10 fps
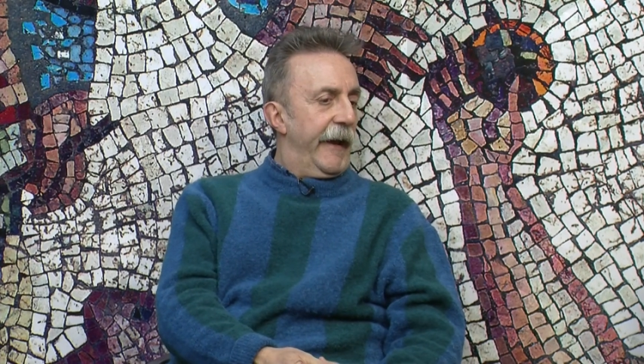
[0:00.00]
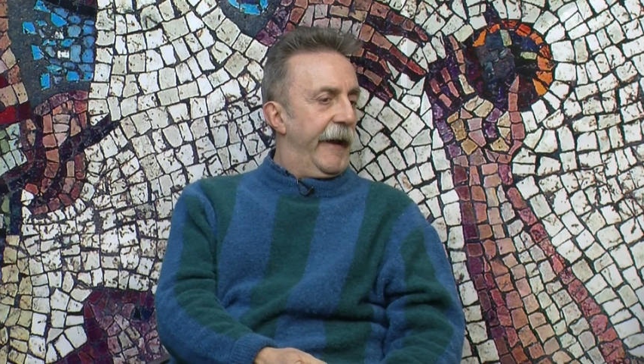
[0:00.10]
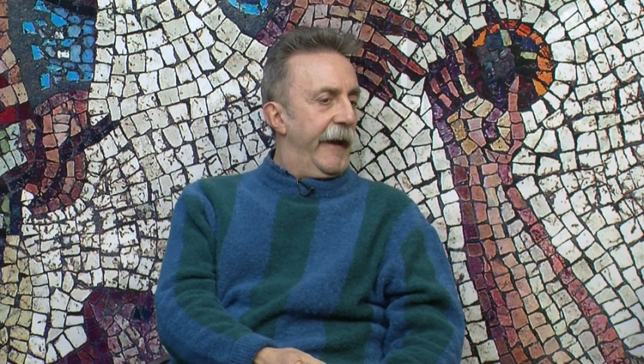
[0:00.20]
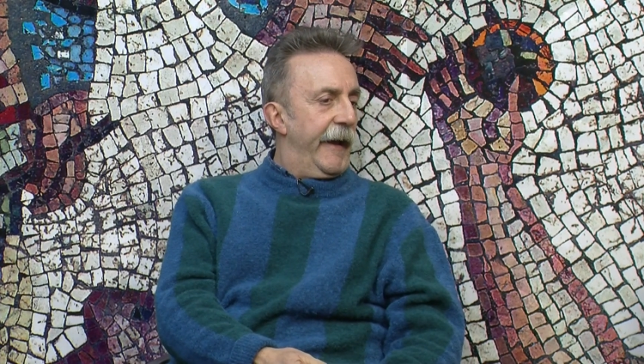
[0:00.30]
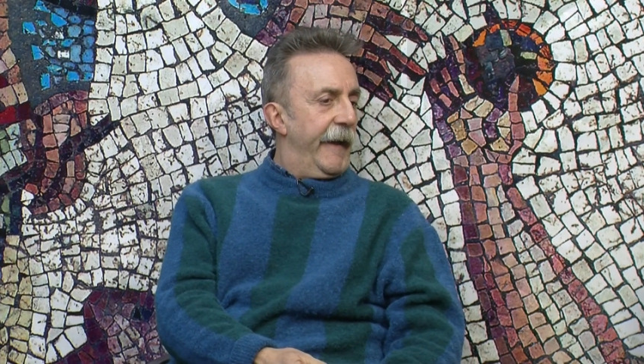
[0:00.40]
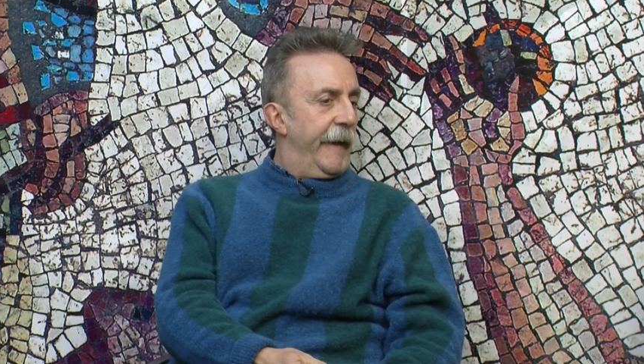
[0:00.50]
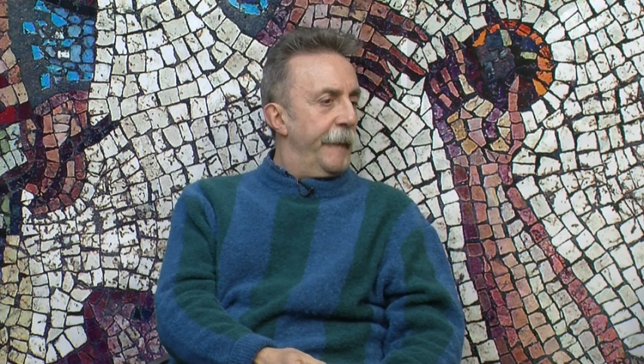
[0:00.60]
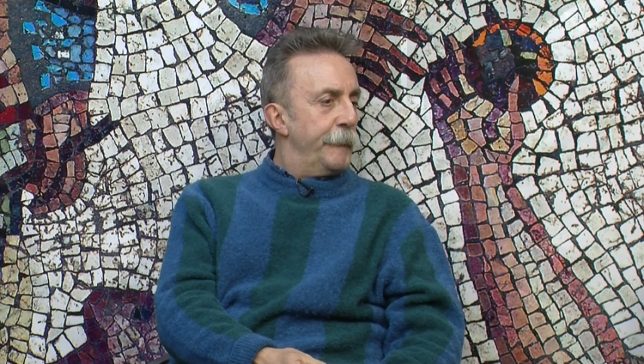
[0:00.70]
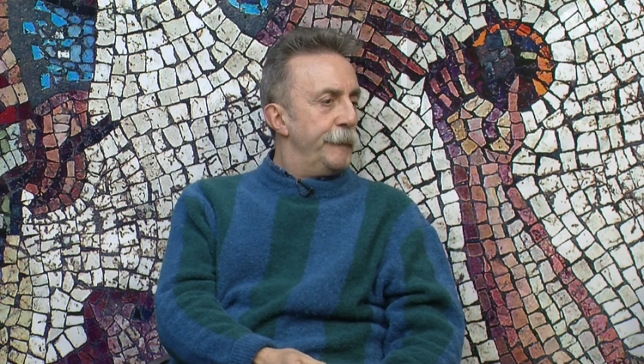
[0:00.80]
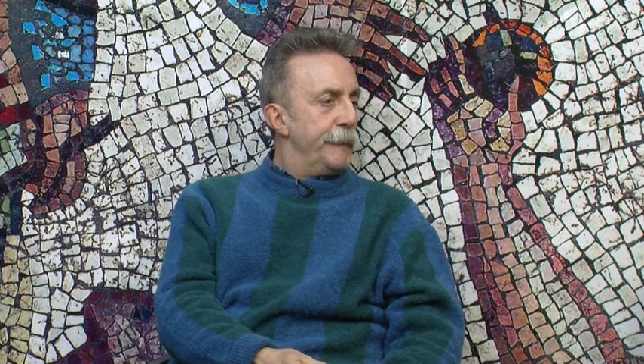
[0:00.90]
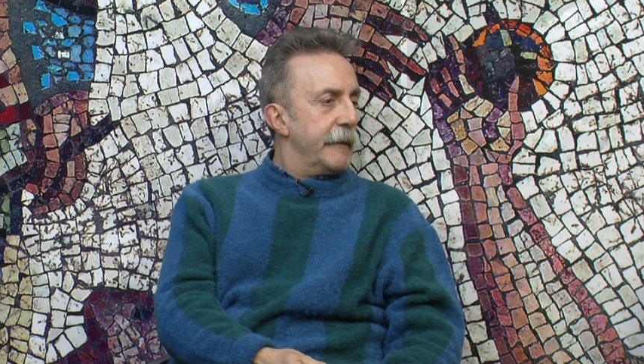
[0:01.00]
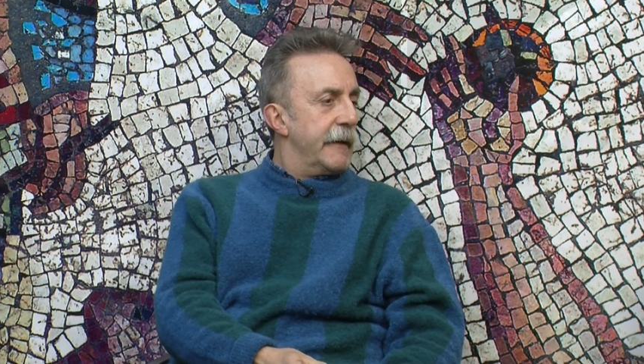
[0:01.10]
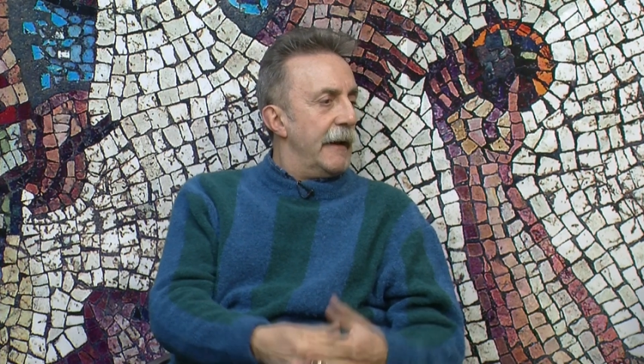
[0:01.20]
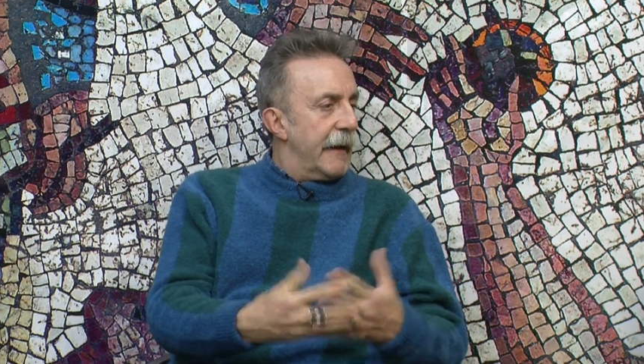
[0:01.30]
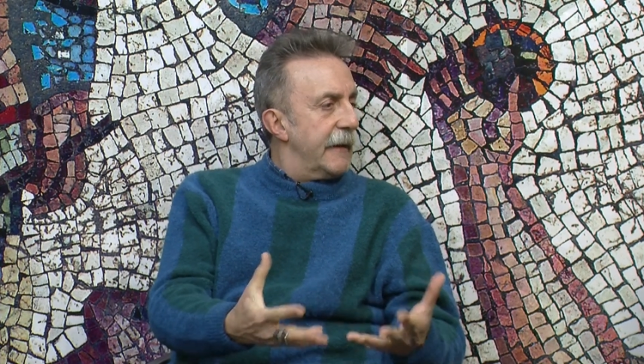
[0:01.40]
eh,
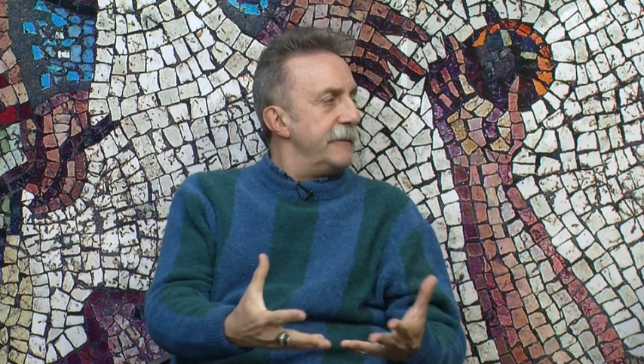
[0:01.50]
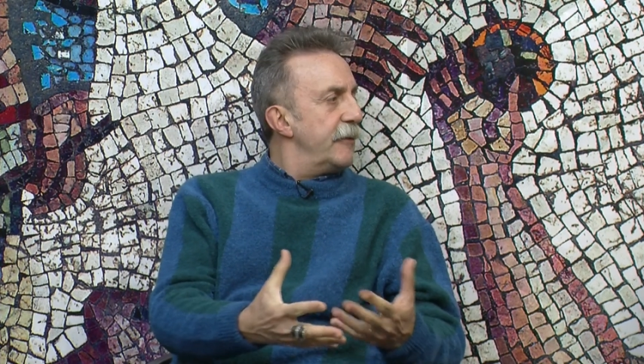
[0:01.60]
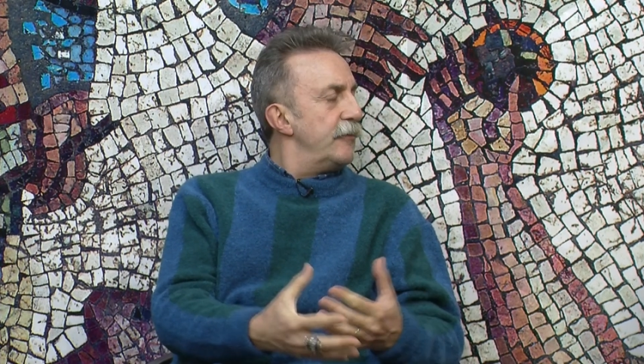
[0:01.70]
que la gente